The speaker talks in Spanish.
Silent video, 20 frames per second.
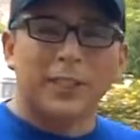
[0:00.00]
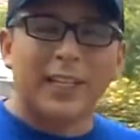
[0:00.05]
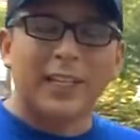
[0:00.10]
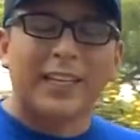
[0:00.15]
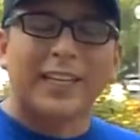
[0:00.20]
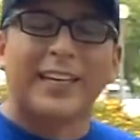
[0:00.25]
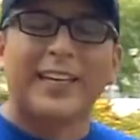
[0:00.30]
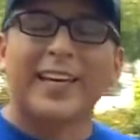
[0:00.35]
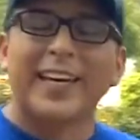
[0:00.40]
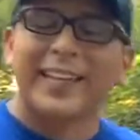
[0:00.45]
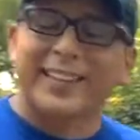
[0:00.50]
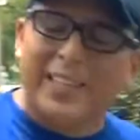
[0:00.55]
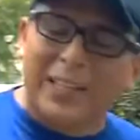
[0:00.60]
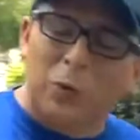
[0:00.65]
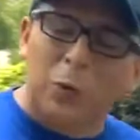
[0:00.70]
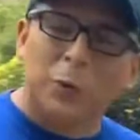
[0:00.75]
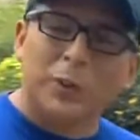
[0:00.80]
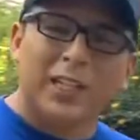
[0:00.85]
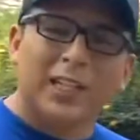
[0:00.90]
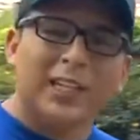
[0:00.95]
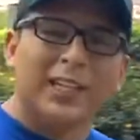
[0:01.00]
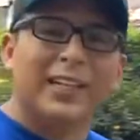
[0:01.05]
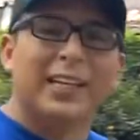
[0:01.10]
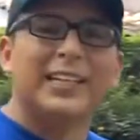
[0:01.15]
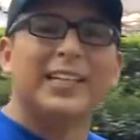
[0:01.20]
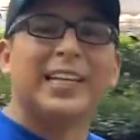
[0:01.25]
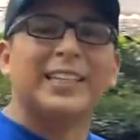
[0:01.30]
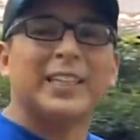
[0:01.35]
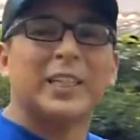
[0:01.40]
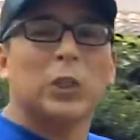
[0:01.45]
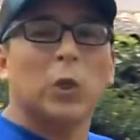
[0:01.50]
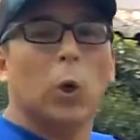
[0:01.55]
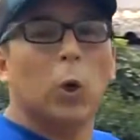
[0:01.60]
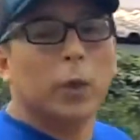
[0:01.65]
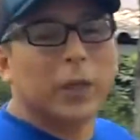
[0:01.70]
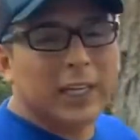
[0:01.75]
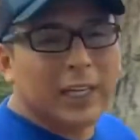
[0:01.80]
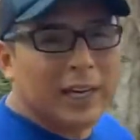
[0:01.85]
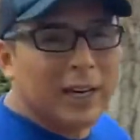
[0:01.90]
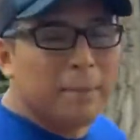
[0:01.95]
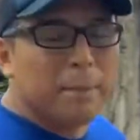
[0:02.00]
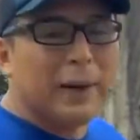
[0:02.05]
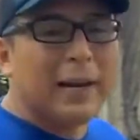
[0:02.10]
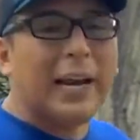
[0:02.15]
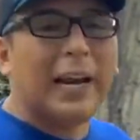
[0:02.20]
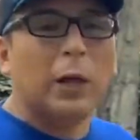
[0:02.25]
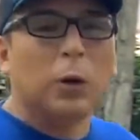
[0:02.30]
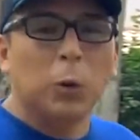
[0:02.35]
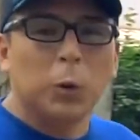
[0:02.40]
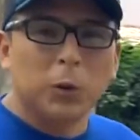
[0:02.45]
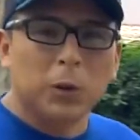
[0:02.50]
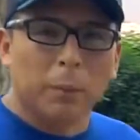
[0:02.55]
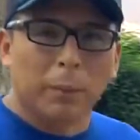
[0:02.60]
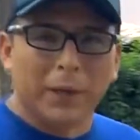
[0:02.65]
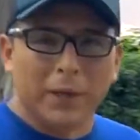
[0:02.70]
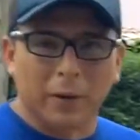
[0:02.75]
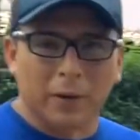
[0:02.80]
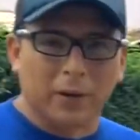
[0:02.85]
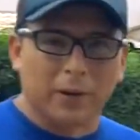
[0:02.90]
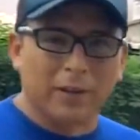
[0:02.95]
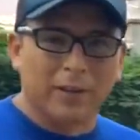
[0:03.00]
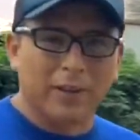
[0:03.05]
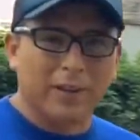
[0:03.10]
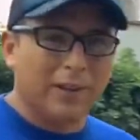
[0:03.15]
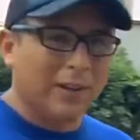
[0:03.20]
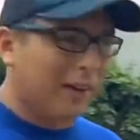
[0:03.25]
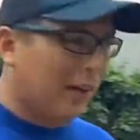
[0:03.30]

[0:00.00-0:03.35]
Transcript: a conocer qué tan útil es la tecnología para el adulto mayor.